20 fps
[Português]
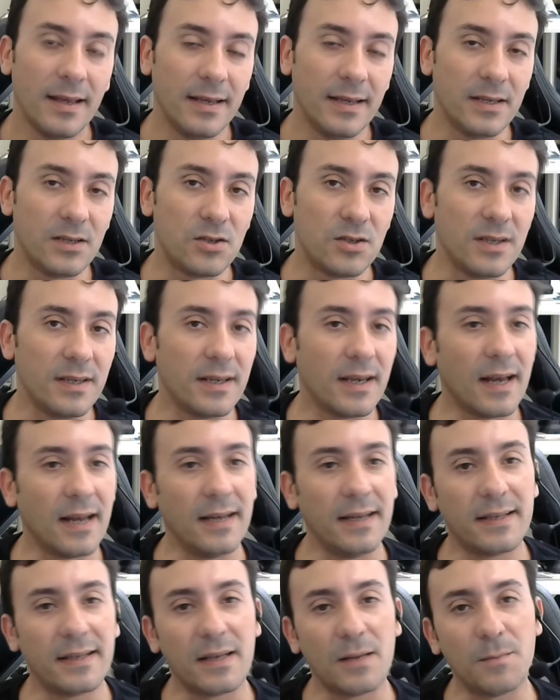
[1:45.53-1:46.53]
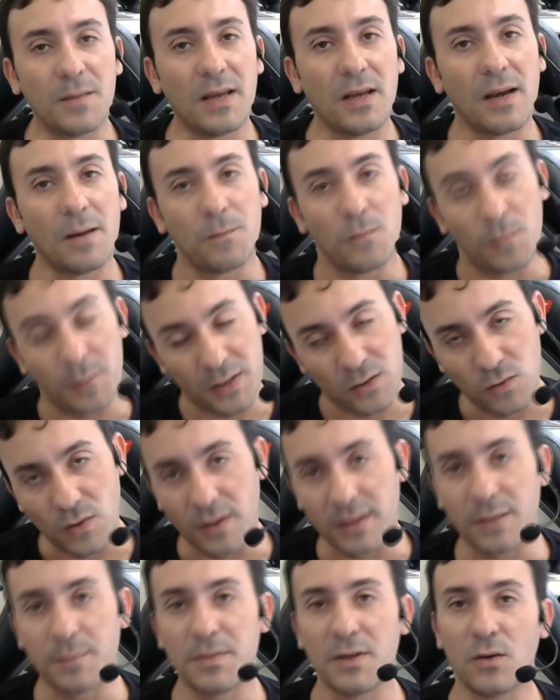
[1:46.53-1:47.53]
E tinha ali também a
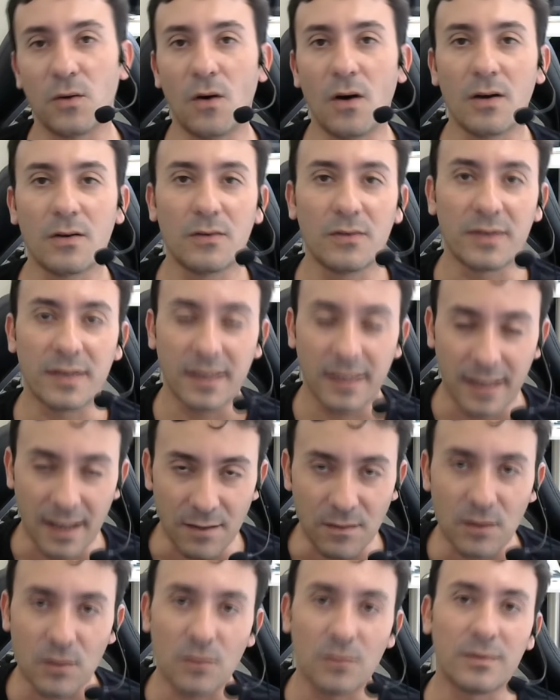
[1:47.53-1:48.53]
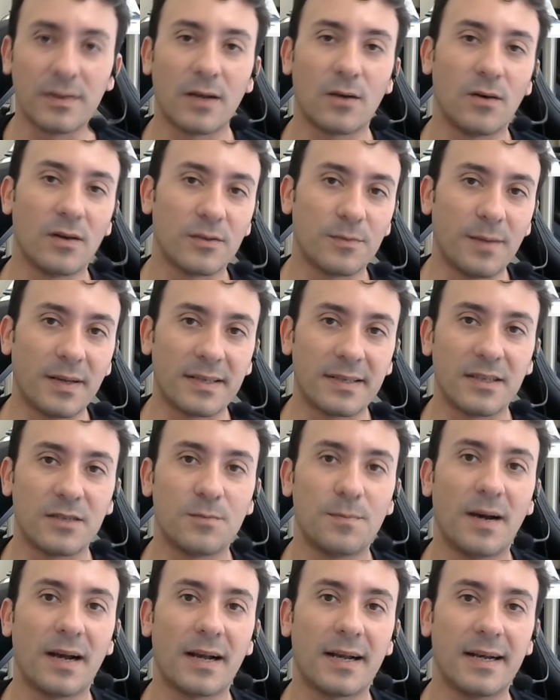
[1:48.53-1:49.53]
pessoal da Binóculos, que estava com um negócio
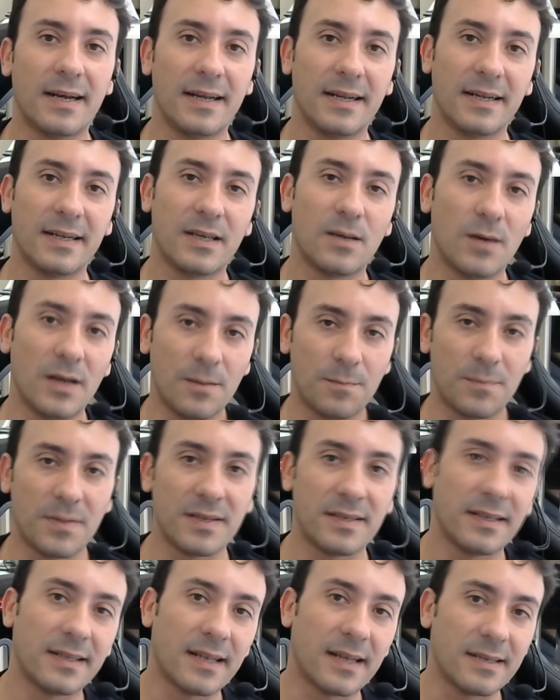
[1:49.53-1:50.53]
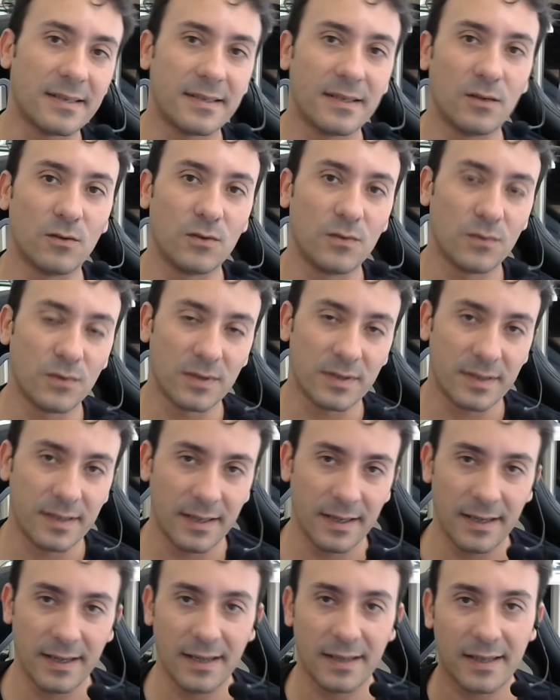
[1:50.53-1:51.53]
bastante bacana, que é uma representação de
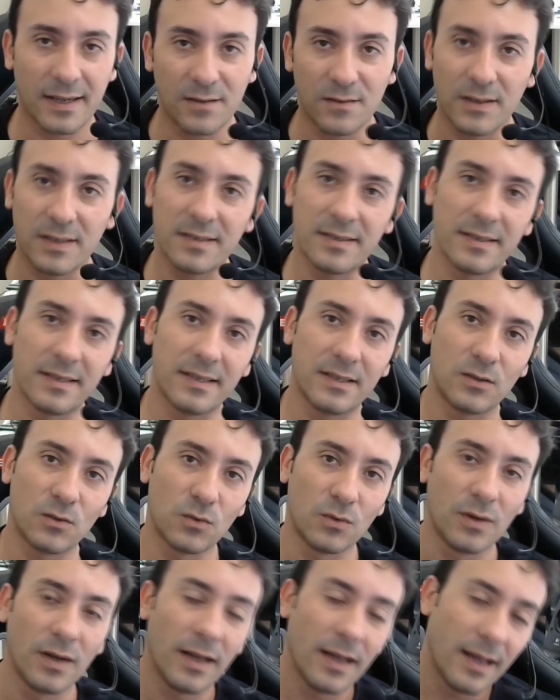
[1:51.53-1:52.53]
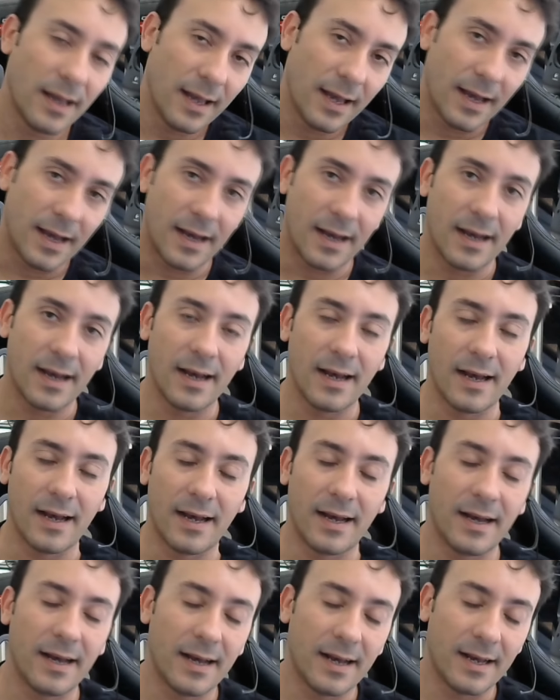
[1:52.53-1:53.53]
você atravessando
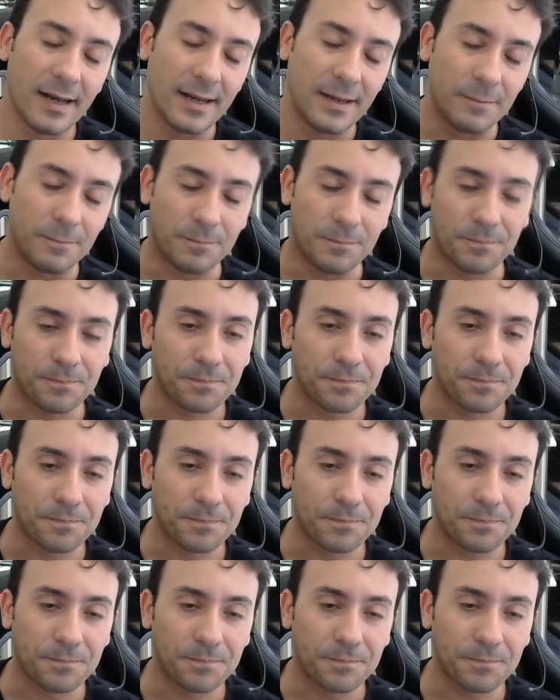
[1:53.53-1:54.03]
a,